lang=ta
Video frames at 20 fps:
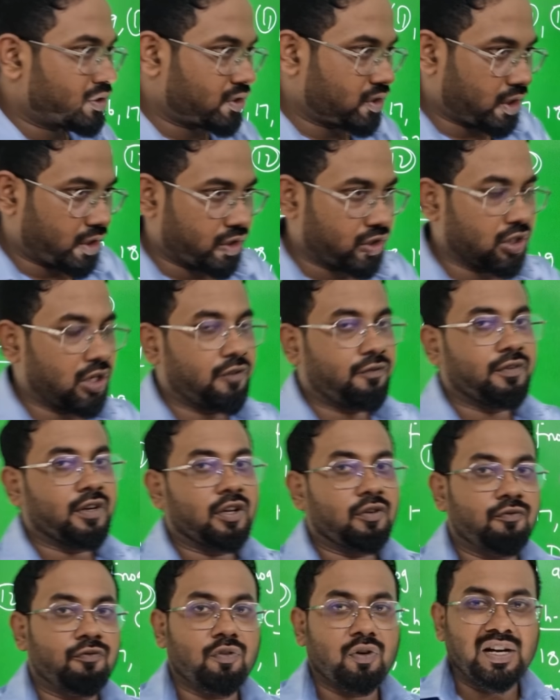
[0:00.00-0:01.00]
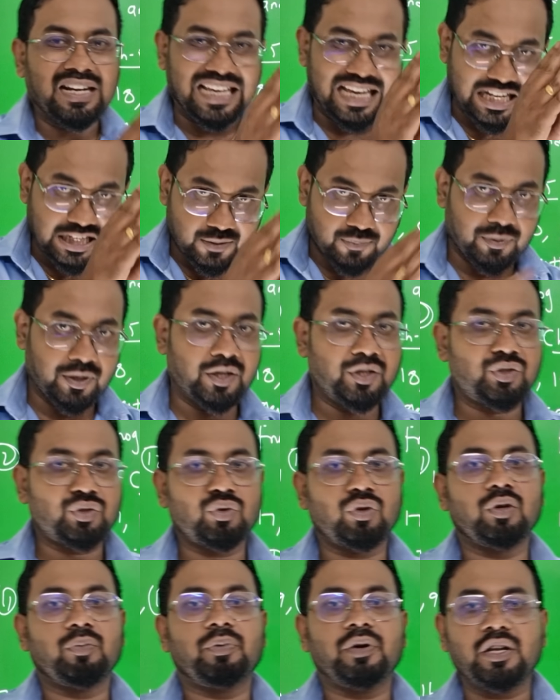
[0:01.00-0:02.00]
ஸ்ட்ரக்சர் ஆஃப் நெஃப்ரான்
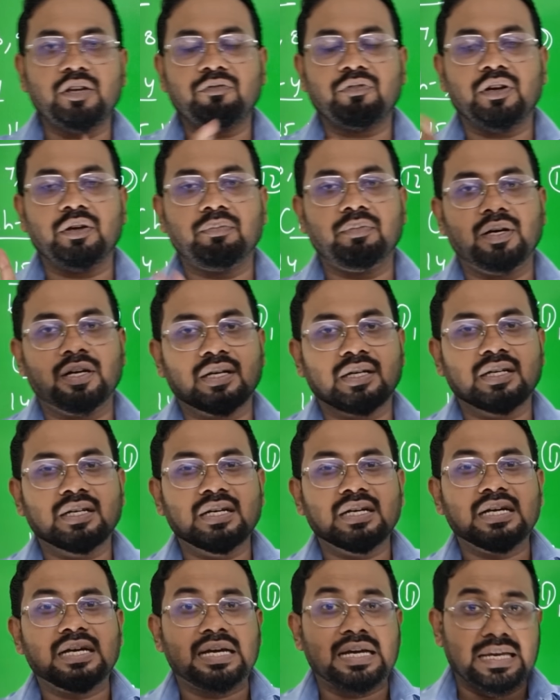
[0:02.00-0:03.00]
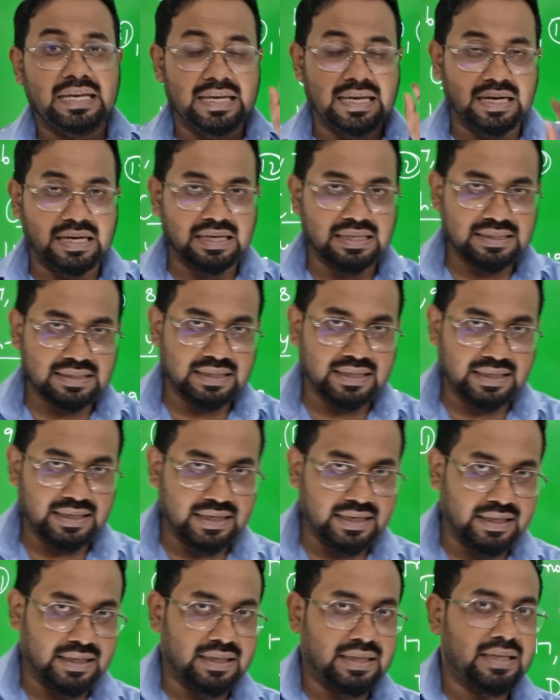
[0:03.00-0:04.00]
எக்ஸ்ப்ளனேஷனோட படி ஃபைவ் மார்க் எல்எஸ்
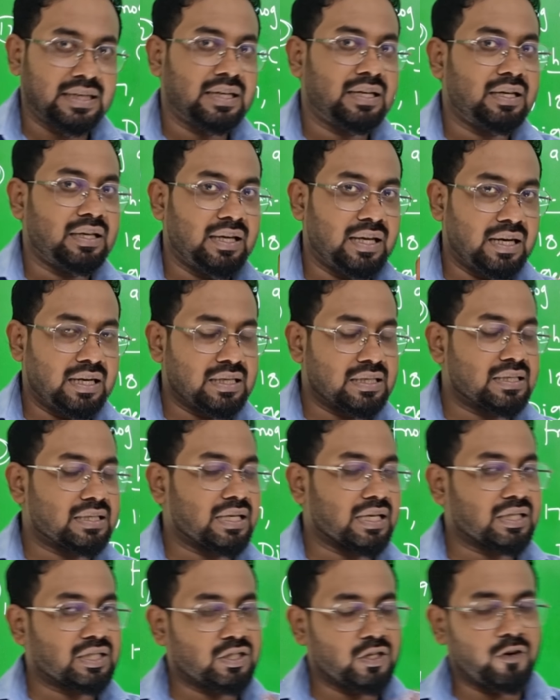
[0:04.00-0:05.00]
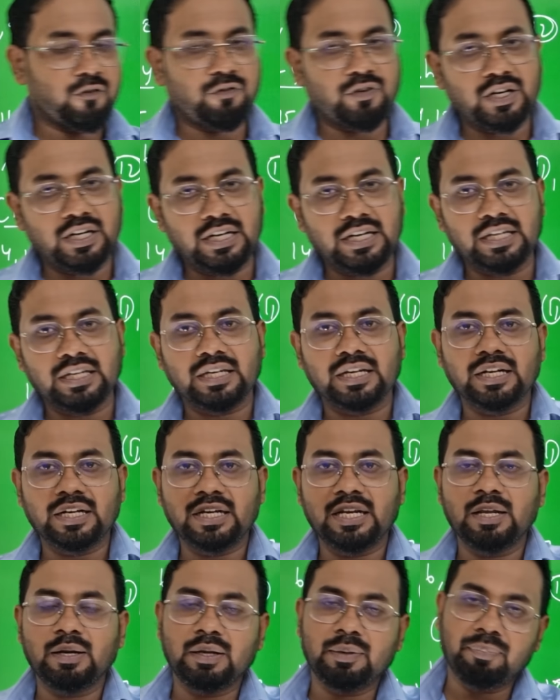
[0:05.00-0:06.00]
கிட்னி எல்லாம் ஸ்ட்ரக்சர் ஆஃப் கிட்னி
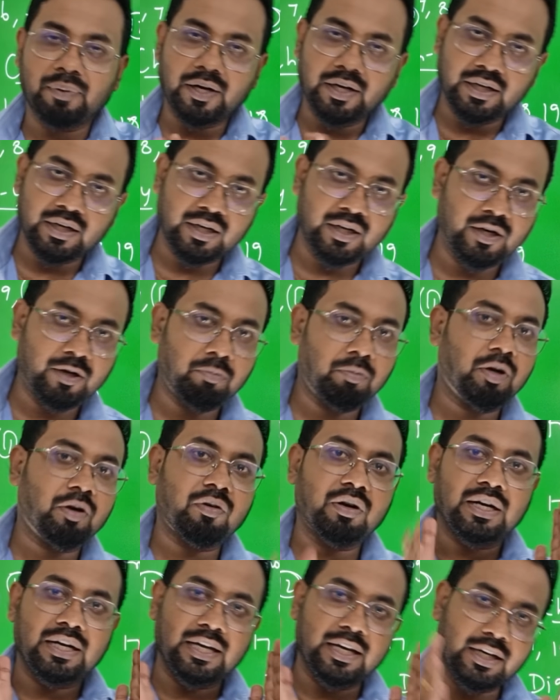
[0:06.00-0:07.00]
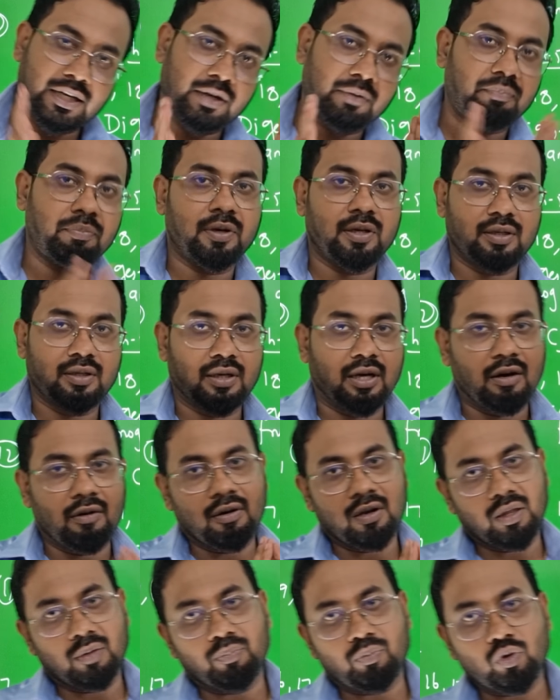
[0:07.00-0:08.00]
கிட்னி நீ படிக்கலைனாலும் பரவாயில்ல டயக்ராம் பாரு
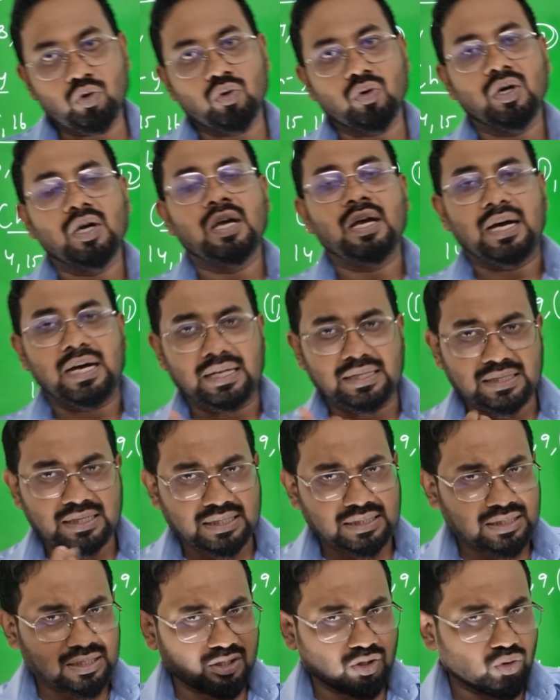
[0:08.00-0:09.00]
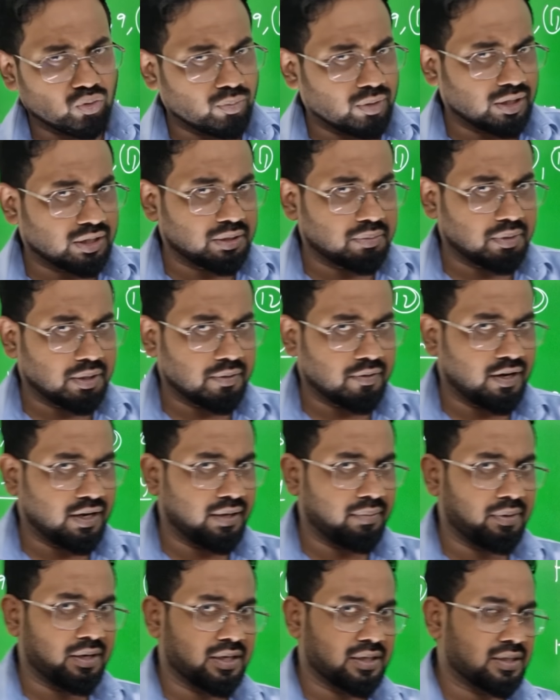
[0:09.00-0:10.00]
அவ்வளோதான் போதும் அந்த லெசனில் டூ மார்க் த்ரீ மார்க்
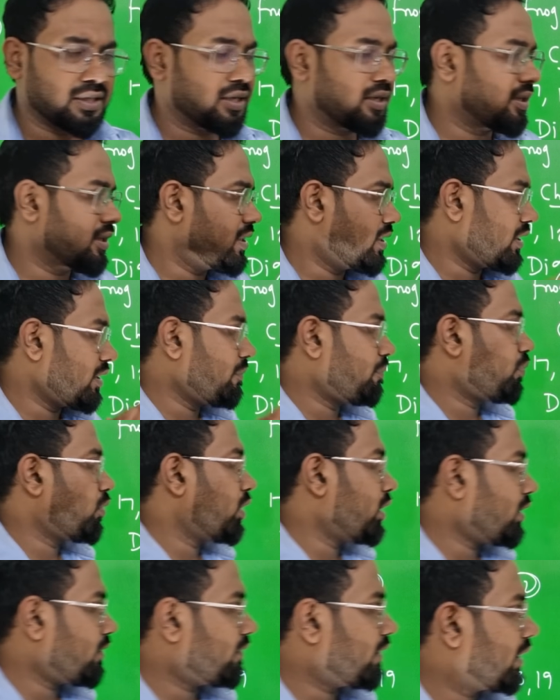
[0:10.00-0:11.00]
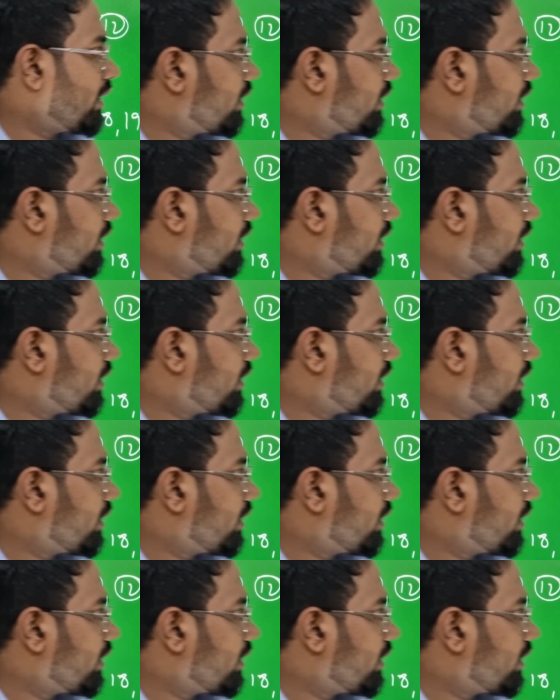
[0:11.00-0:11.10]
வேணாமாங்க சார் இப்போதைக்கு